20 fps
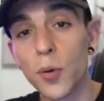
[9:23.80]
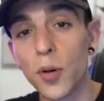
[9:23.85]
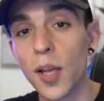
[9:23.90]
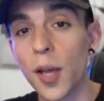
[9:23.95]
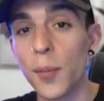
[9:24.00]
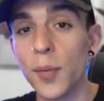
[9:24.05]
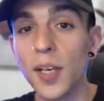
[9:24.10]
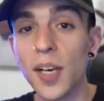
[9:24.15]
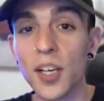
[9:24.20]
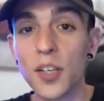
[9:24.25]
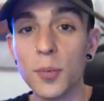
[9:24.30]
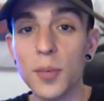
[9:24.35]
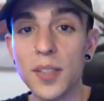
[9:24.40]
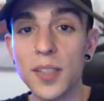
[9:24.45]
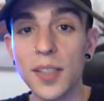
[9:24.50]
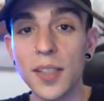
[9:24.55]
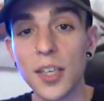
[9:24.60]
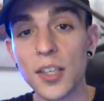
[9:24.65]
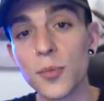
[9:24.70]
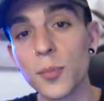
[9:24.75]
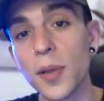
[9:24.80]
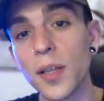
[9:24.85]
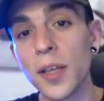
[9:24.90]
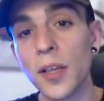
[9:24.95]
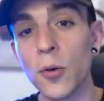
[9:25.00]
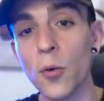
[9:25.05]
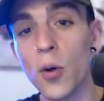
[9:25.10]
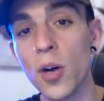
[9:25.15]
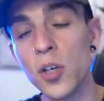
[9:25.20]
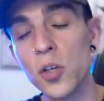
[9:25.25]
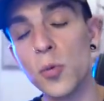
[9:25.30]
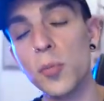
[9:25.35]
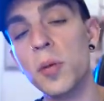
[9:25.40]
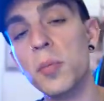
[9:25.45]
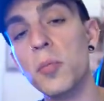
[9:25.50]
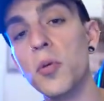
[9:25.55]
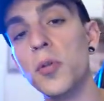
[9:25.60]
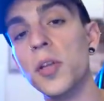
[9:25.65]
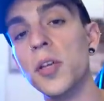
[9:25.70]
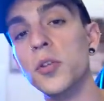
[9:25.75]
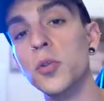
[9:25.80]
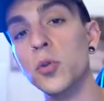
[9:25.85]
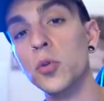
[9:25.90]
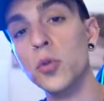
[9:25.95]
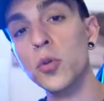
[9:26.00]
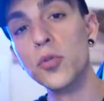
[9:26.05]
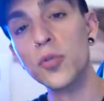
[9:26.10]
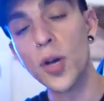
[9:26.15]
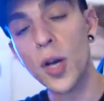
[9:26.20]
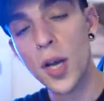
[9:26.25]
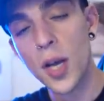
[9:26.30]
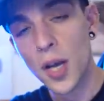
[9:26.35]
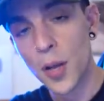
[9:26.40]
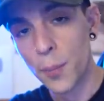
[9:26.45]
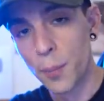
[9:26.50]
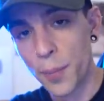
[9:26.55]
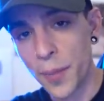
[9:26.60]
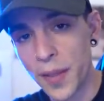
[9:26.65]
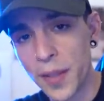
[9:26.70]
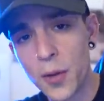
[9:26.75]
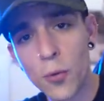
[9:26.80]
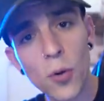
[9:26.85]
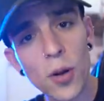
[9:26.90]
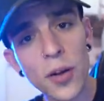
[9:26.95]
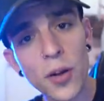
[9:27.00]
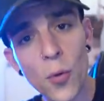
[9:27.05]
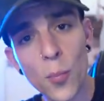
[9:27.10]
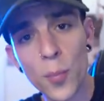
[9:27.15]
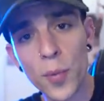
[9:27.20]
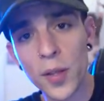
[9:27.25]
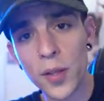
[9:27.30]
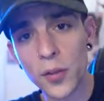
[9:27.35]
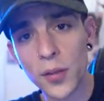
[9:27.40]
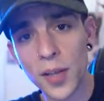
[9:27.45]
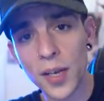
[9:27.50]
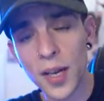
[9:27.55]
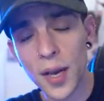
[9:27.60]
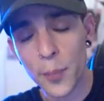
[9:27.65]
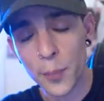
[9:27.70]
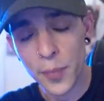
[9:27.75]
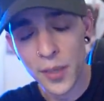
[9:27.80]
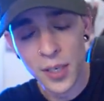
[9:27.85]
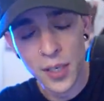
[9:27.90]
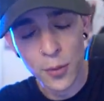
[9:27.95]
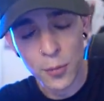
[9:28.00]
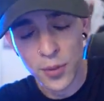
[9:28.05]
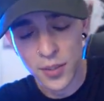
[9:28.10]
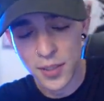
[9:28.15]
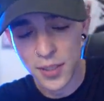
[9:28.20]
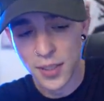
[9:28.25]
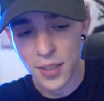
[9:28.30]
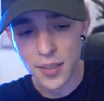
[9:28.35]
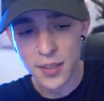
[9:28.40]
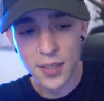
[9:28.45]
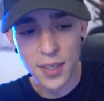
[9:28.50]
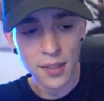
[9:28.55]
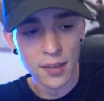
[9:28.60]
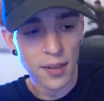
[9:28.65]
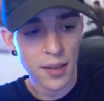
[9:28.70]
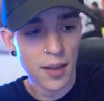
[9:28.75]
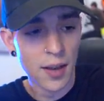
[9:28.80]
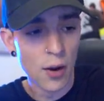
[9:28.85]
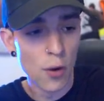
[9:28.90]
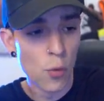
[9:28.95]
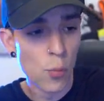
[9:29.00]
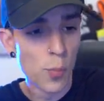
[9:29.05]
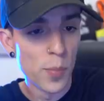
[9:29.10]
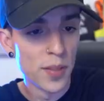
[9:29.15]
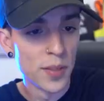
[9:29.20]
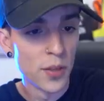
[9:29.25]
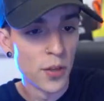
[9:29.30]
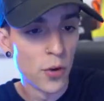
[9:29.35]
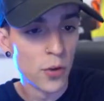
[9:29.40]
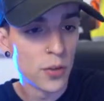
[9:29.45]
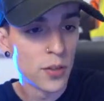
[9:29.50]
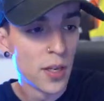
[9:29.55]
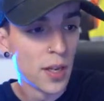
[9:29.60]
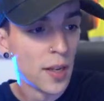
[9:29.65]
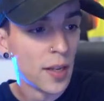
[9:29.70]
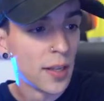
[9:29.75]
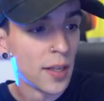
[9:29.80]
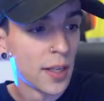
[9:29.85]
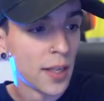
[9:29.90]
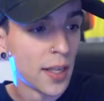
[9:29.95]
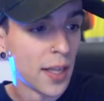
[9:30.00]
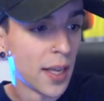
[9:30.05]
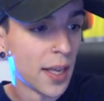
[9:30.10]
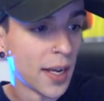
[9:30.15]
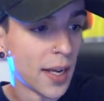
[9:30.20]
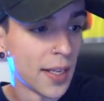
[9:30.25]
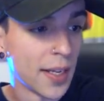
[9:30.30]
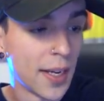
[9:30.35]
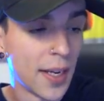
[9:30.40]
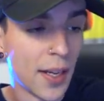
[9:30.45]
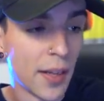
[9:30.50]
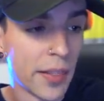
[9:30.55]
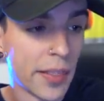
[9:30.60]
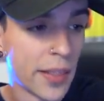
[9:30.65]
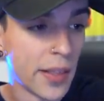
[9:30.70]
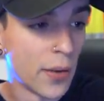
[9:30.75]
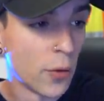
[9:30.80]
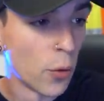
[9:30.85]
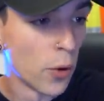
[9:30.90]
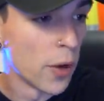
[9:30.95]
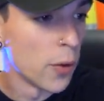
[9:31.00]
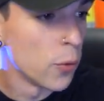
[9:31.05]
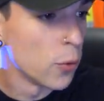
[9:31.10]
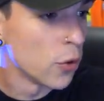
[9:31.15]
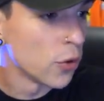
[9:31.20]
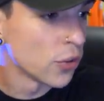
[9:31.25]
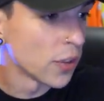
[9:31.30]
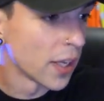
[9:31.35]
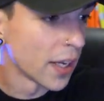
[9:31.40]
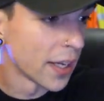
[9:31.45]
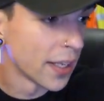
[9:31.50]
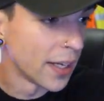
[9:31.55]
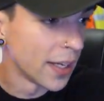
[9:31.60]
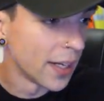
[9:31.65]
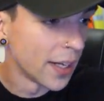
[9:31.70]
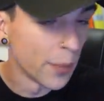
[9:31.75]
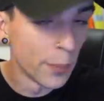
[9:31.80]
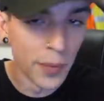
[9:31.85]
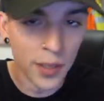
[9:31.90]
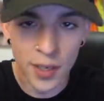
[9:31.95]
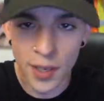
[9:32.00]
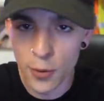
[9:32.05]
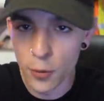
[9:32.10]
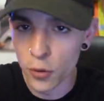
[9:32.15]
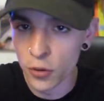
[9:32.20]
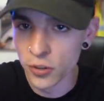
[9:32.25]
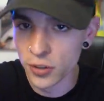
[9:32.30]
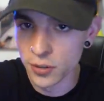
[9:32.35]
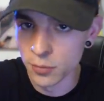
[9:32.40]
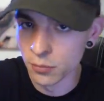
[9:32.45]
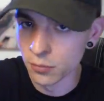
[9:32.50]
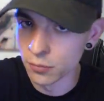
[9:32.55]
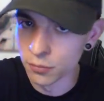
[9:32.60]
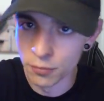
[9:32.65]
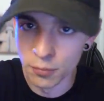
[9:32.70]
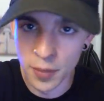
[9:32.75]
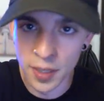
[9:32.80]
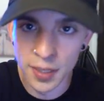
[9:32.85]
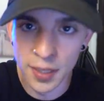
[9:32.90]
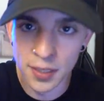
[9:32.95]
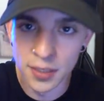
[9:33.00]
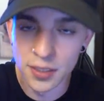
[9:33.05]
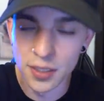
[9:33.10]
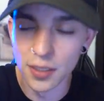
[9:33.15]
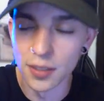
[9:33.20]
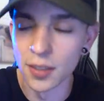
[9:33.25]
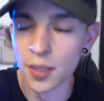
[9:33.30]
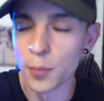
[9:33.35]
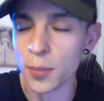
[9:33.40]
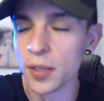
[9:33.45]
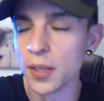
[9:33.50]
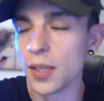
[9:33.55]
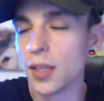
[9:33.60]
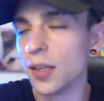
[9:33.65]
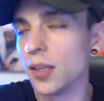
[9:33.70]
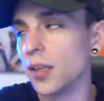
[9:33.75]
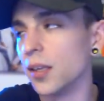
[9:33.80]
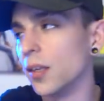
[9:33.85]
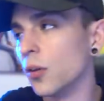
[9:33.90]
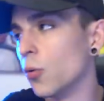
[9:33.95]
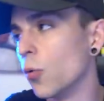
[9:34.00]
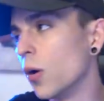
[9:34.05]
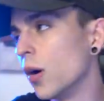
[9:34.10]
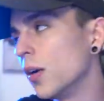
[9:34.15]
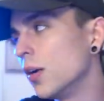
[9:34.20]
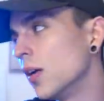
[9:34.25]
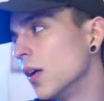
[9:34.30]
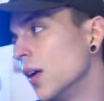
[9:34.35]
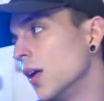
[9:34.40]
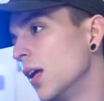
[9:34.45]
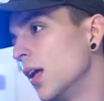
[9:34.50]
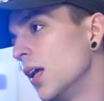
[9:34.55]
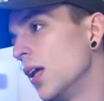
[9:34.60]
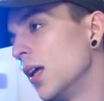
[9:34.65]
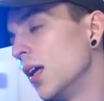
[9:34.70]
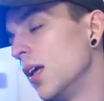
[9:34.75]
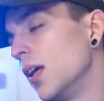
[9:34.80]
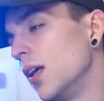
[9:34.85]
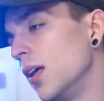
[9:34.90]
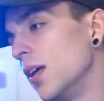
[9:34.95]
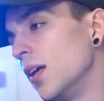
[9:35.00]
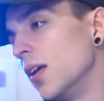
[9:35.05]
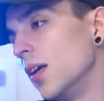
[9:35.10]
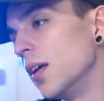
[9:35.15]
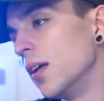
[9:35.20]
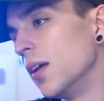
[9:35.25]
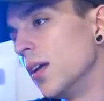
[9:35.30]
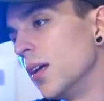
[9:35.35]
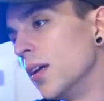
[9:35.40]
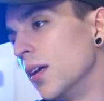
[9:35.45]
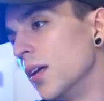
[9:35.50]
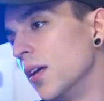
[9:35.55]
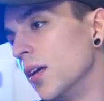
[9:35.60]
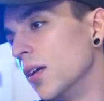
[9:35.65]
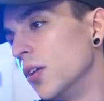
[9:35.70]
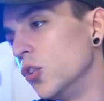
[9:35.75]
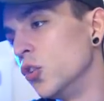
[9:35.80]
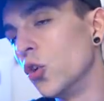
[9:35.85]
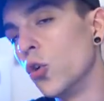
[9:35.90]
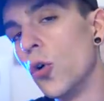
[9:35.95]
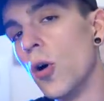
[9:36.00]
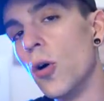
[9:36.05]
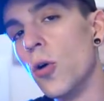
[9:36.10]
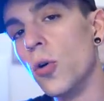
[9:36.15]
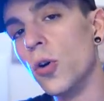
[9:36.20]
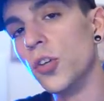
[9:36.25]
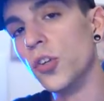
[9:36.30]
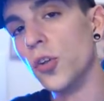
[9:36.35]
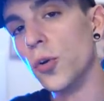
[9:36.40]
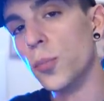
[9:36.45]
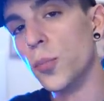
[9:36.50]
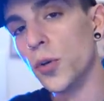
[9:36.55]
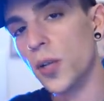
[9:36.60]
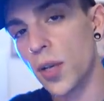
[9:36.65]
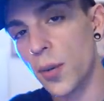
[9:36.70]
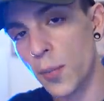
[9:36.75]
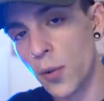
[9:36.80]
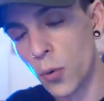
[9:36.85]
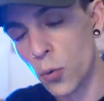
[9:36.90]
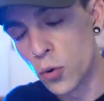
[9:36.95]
porque a mí las visitas me da igual, no vivo de YouTube. Me da igual que un vídeo tenga mil visitas, que tenga un millón, que genere 5 euros, que genere mil euros, me da exactamente igual. Eh, yo lo hago esto porque me